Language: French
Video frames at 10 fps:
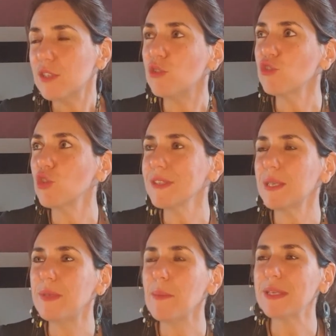ce jeu,
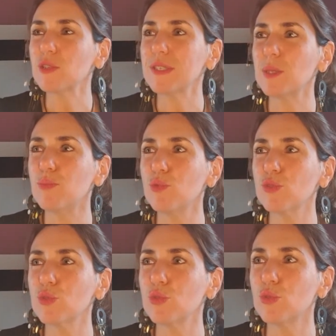c'est bien parce que c'est pour
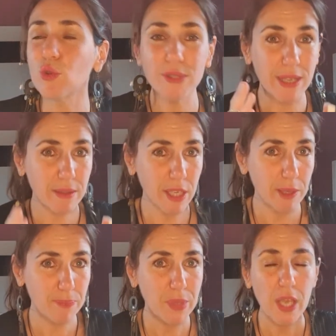se recentrer